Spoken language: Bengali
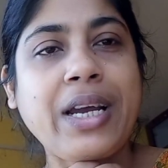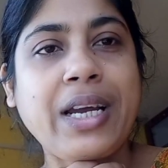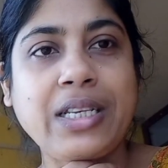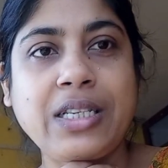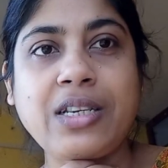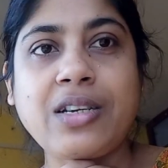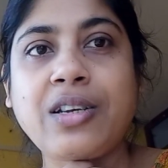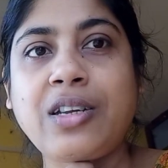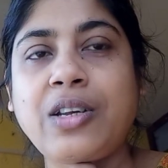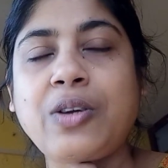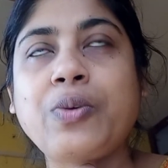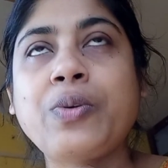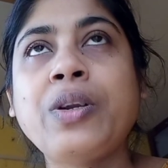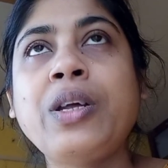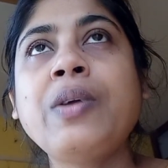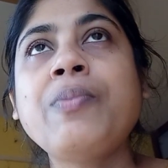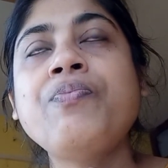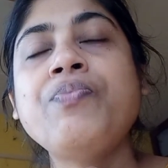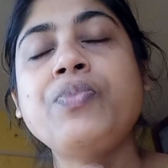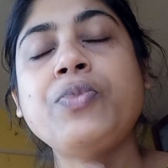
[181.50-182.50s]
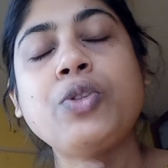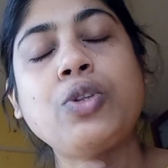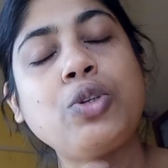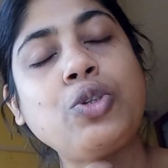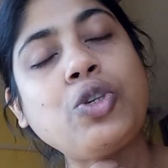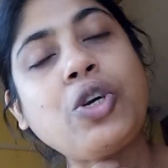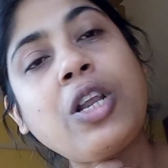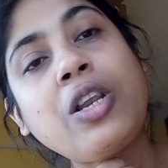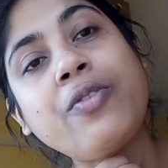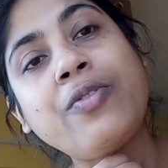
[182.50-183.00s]
তো দেখা যাক কি করি তো
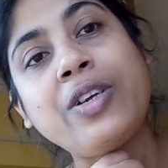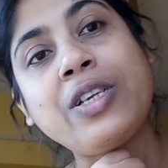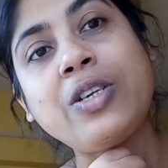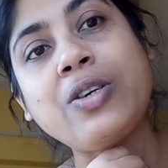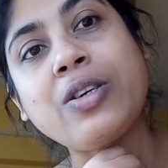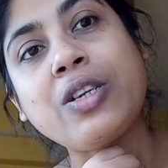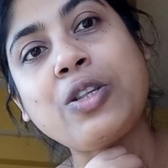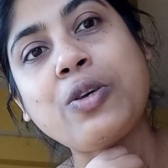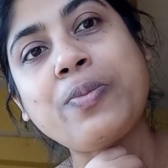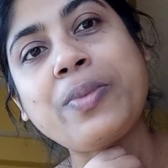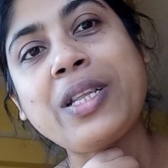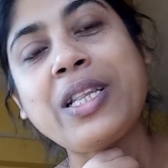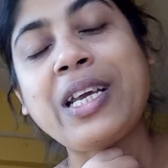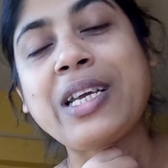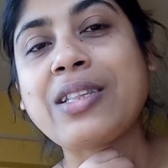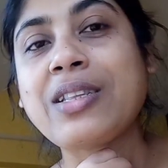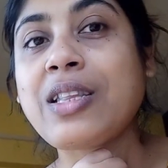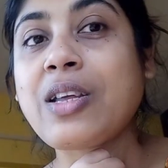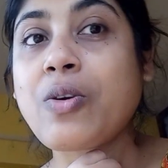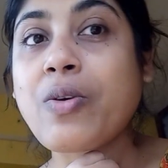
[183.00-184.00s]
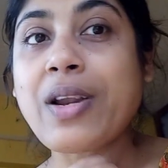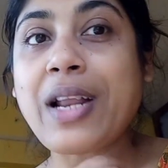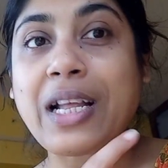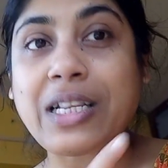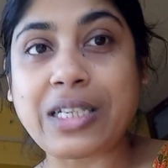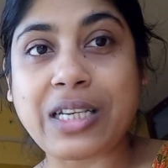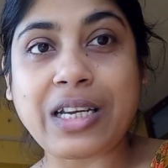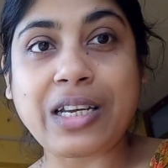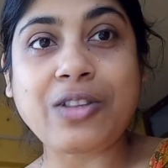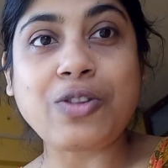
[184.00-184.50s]
চলো ভিডিওটা তোমরা দেখতে থাকো আর
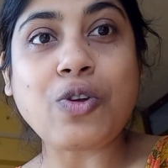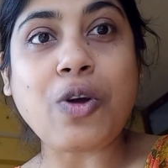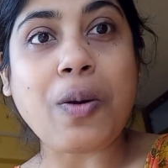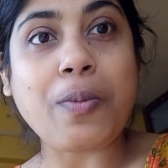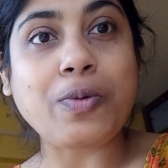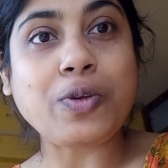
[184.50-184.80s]
আজকে কিন্তু